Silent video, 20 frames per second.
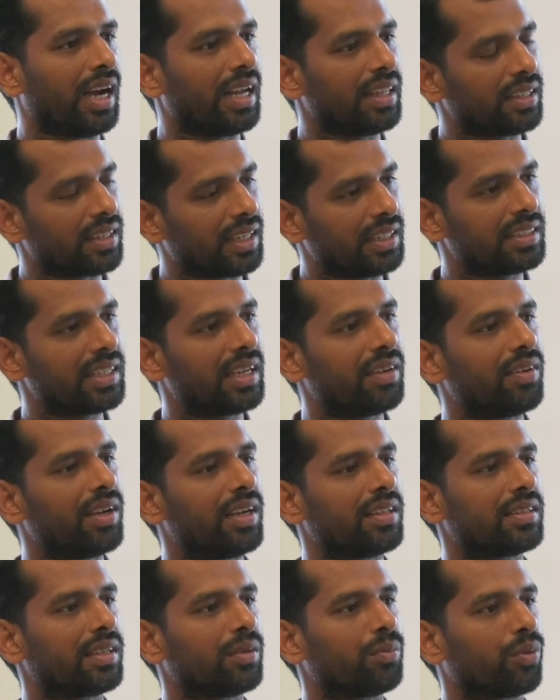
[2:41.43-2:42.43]
அது நஞ்சா
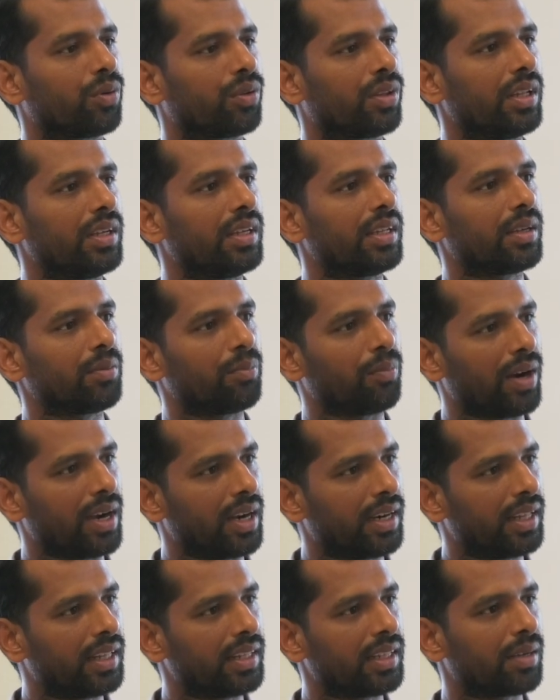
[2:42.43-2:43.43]
வேலை செய்யும் போது தான் இன்றைக்கி
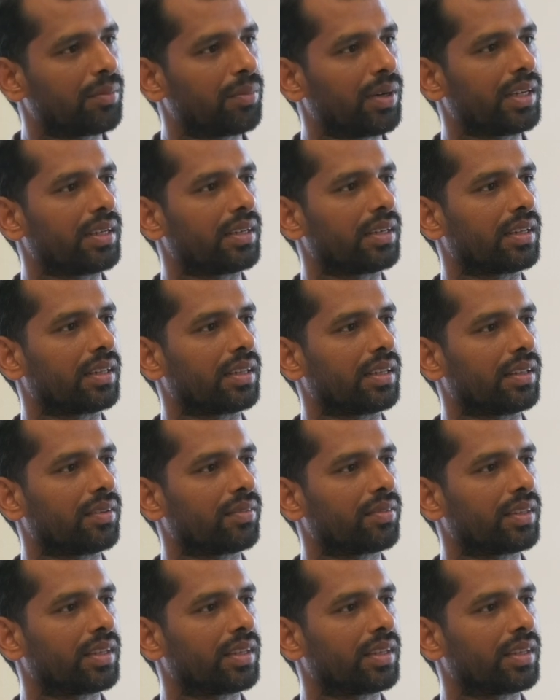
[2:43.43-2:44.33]
மலடு அதிகமாகிட்டு இருக்குது